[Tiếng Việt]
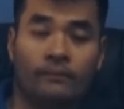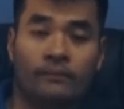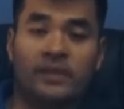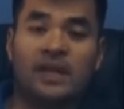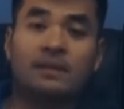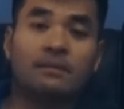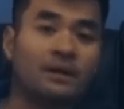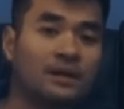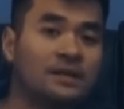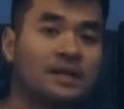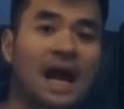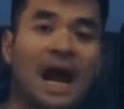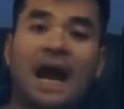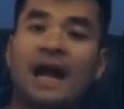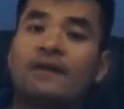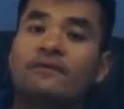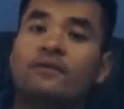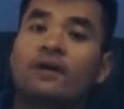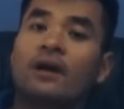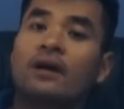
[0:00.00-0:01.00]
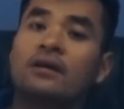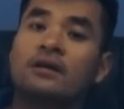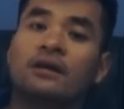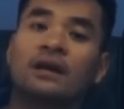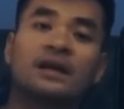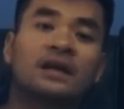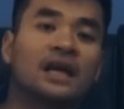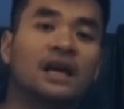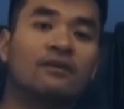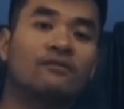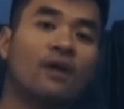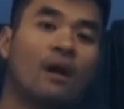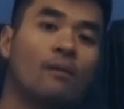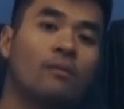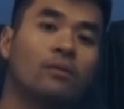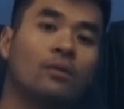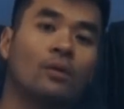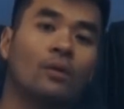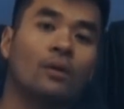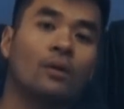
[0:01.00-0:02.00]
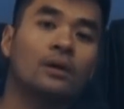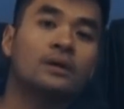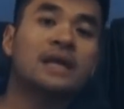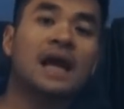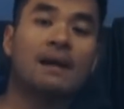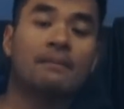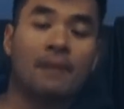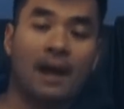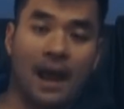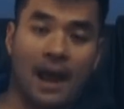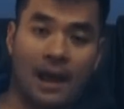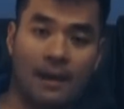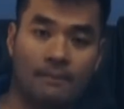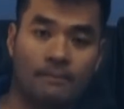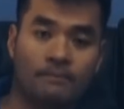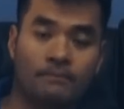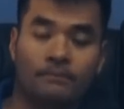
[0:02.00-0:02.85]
Nhưng mà trái với những cái kỳ vọng của cha mẹ,